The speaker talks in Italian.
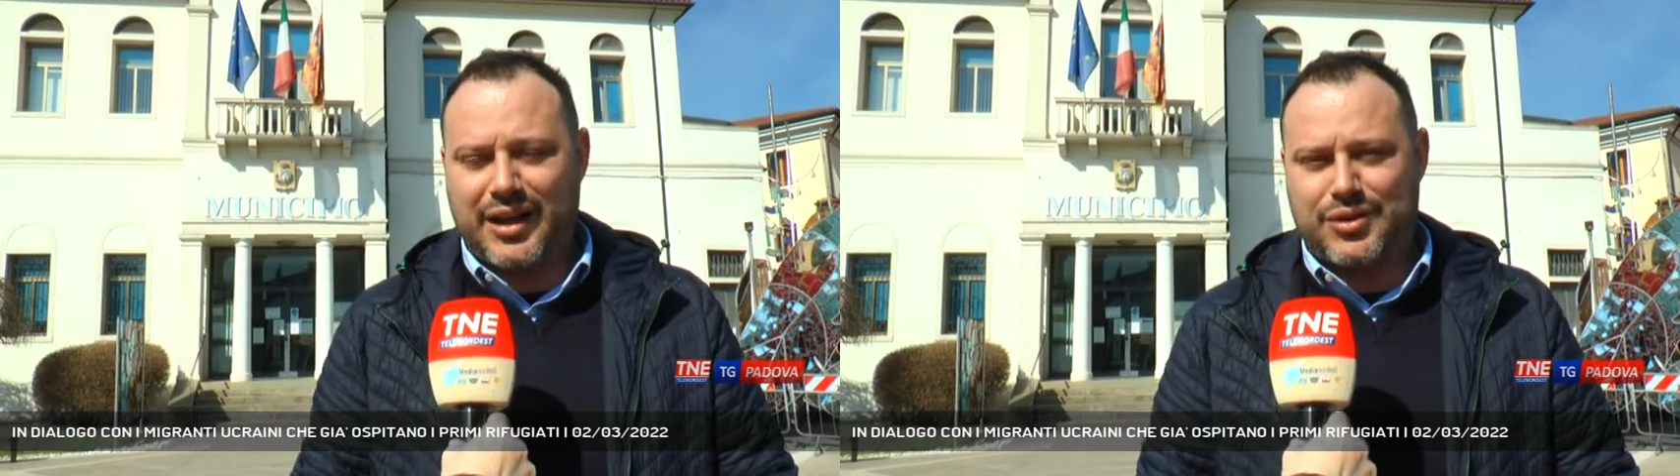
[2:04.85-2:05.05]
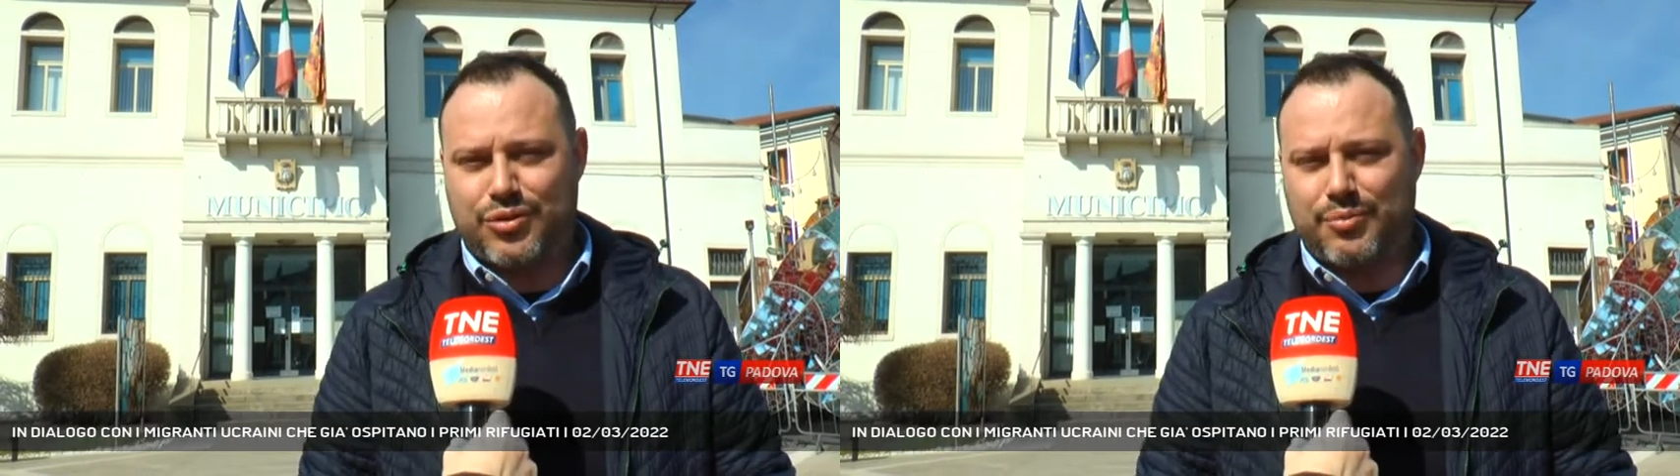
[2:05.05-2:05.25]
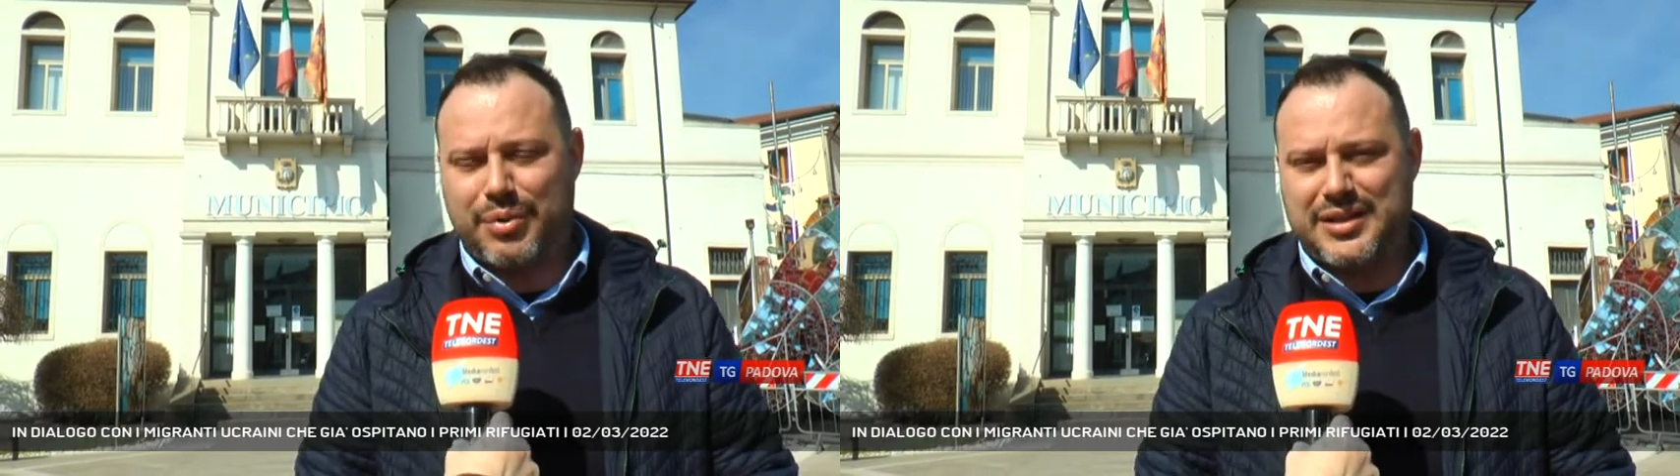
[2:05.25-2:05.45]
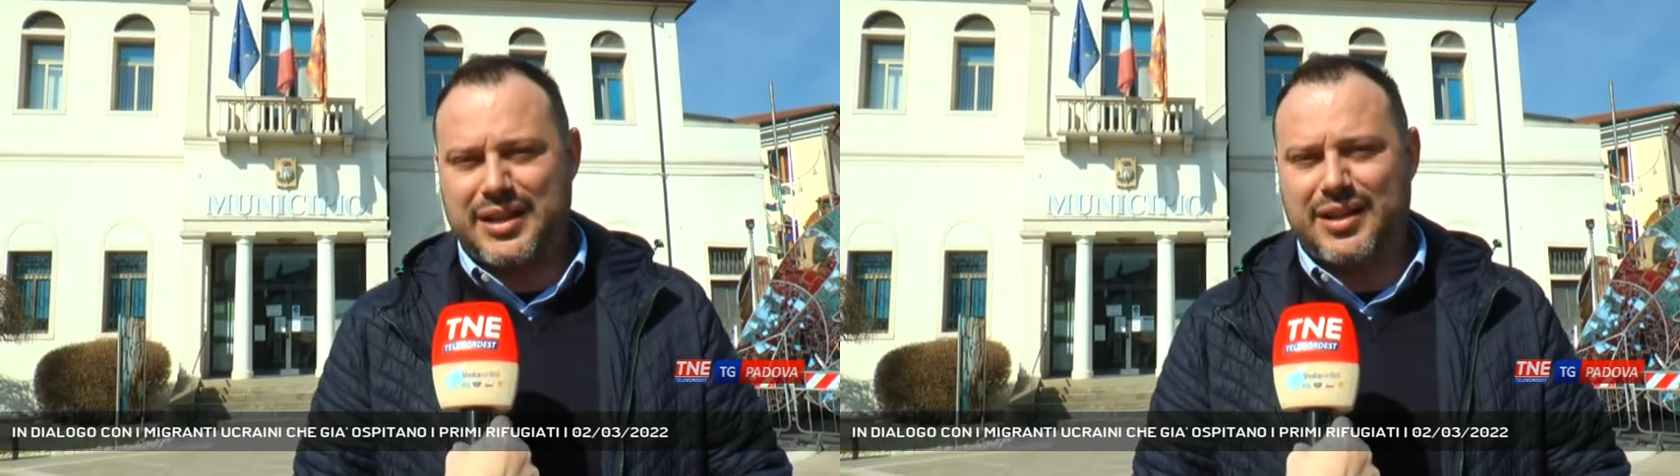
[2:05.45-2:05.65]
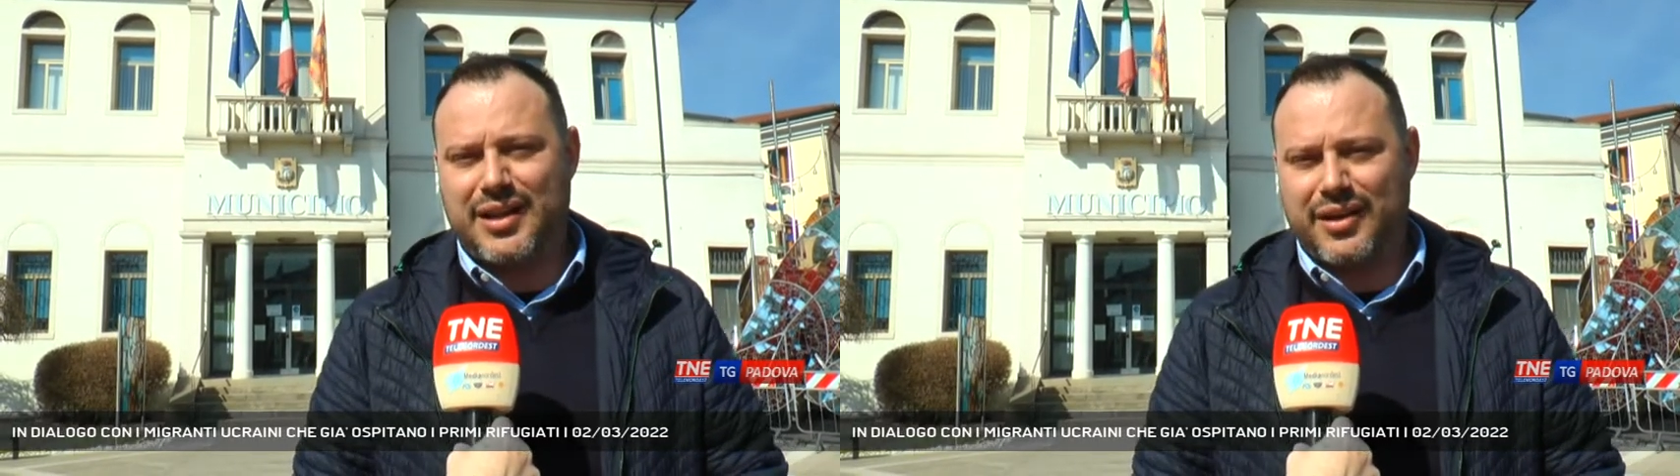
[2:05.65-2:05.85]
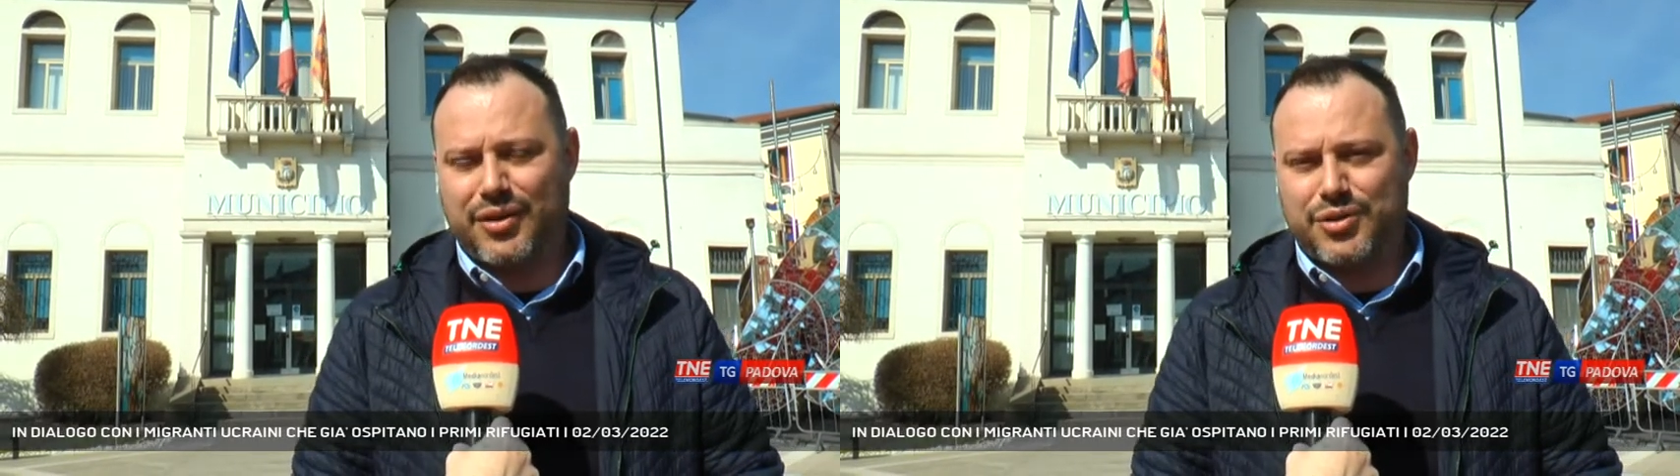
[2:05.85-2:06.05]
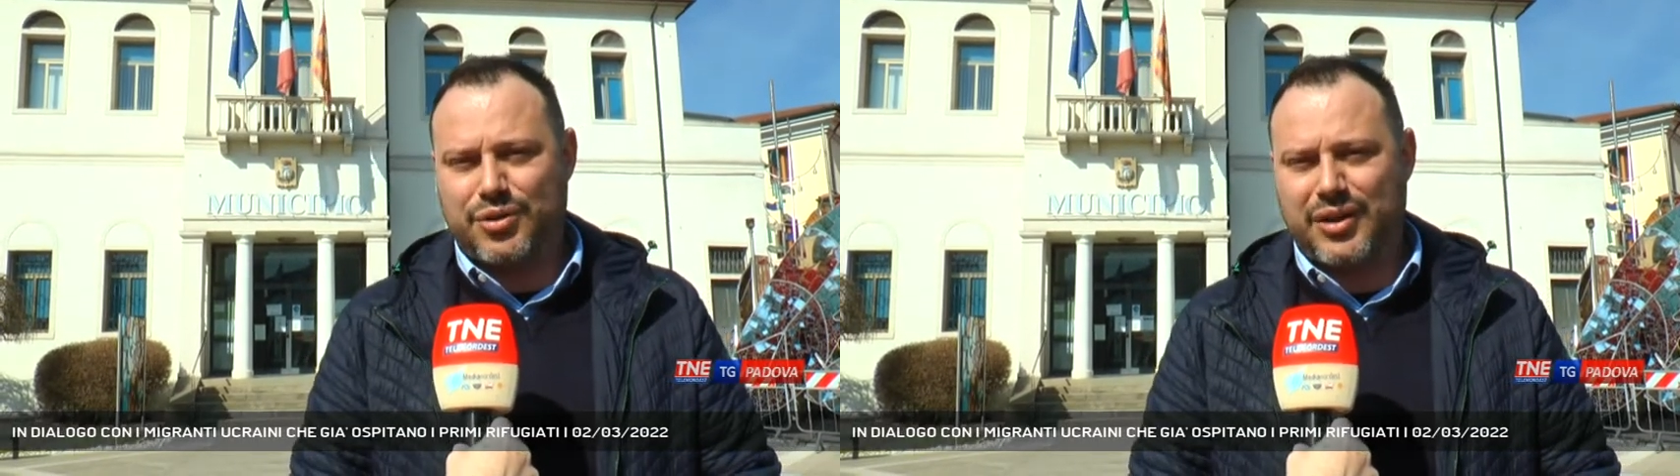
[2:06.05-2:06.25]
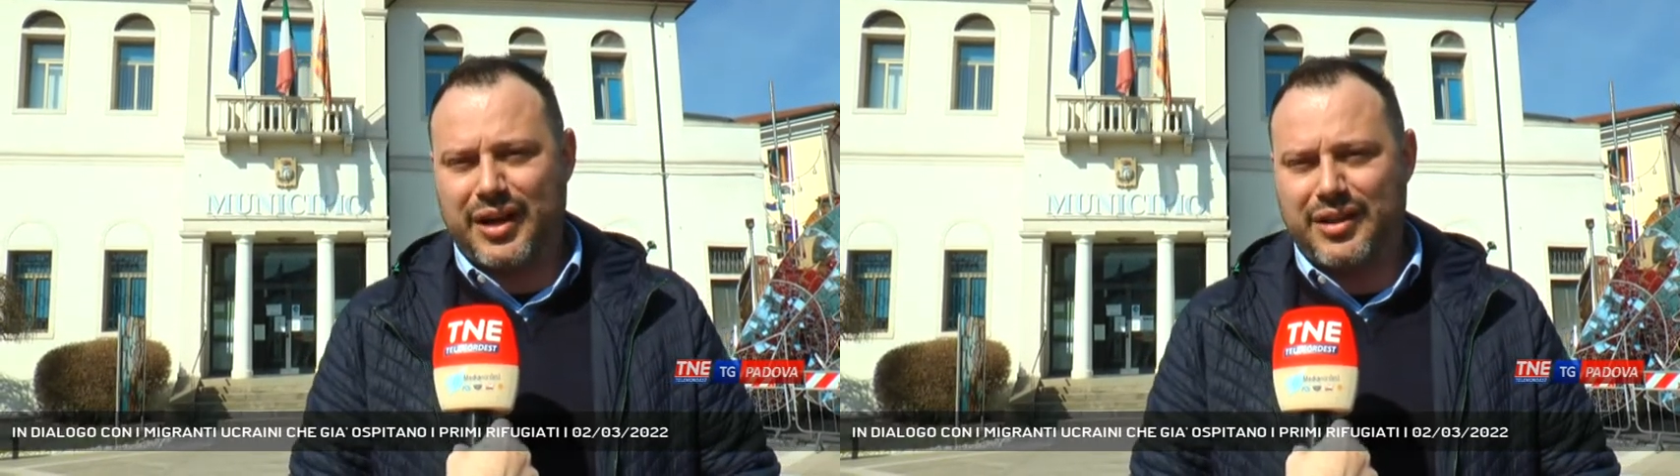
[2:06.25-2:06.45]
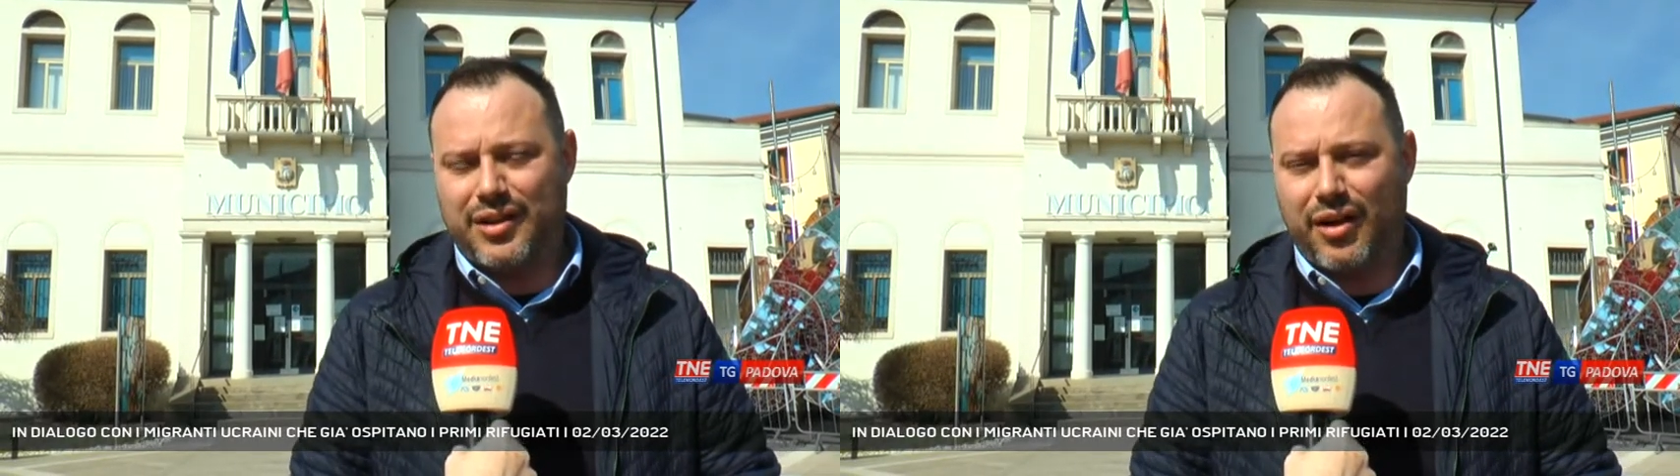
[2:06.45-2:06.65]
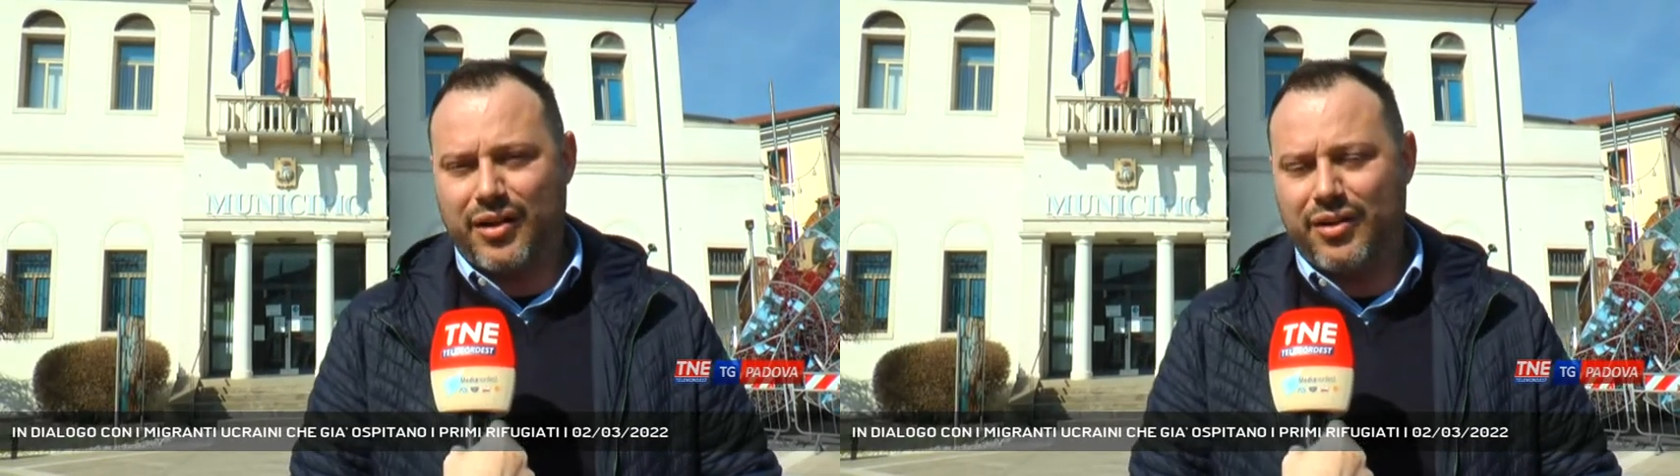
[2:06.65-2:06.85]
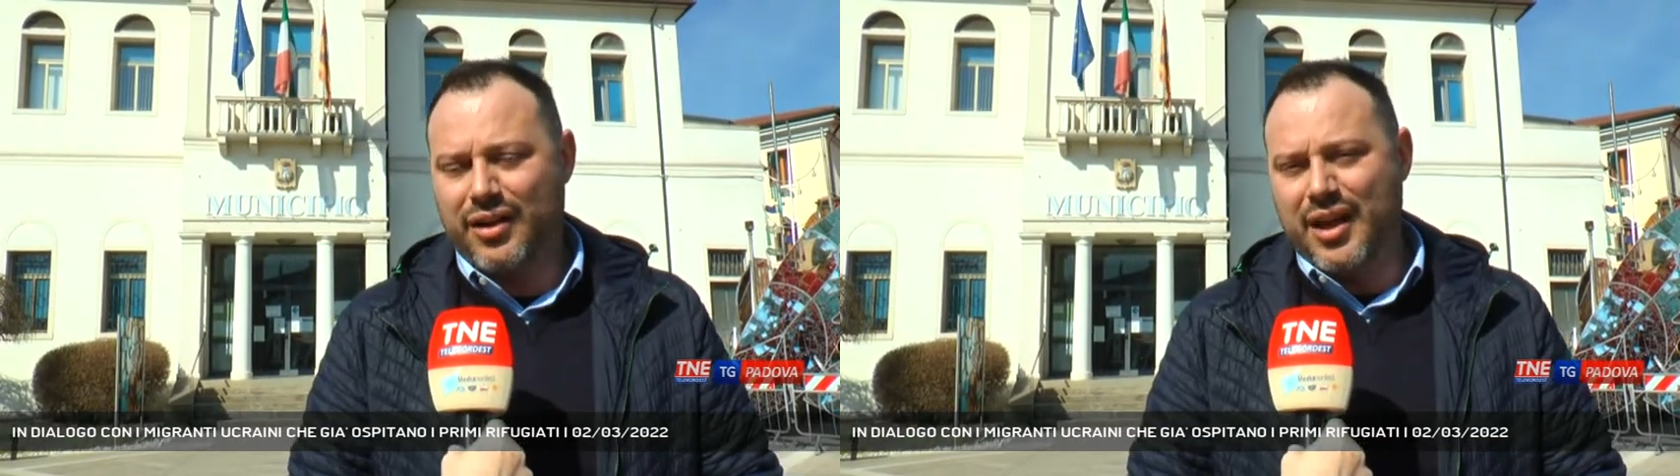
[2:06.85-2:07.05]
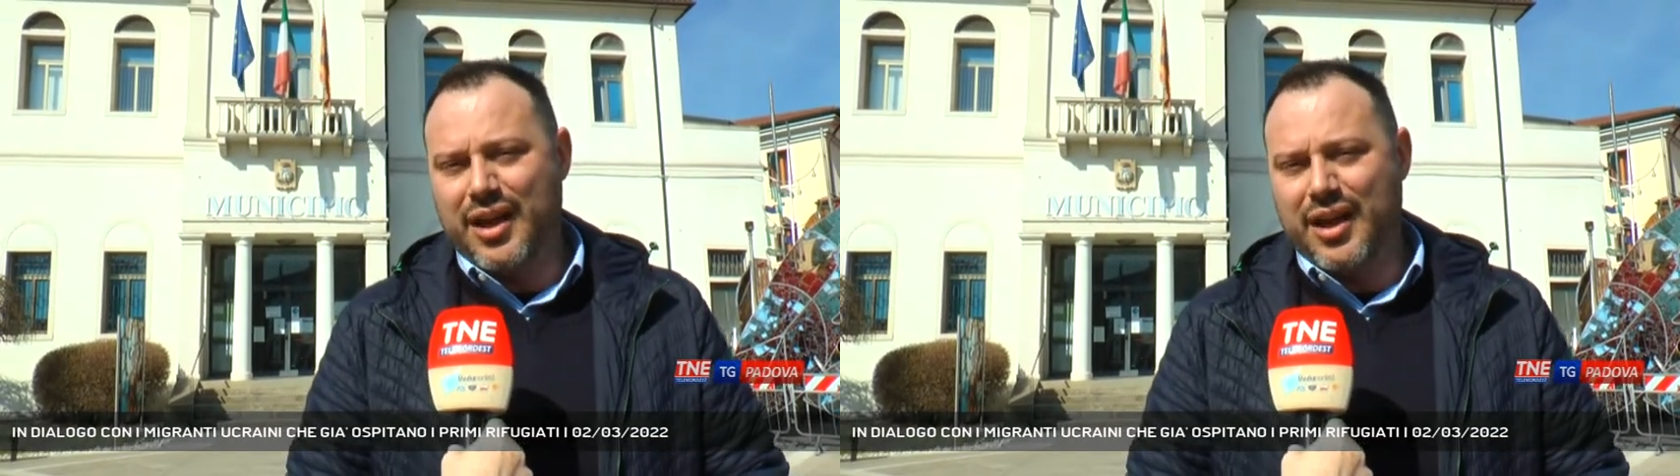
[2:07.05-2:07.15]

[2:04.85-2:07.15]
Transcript: che sono presenti nel nostro territorio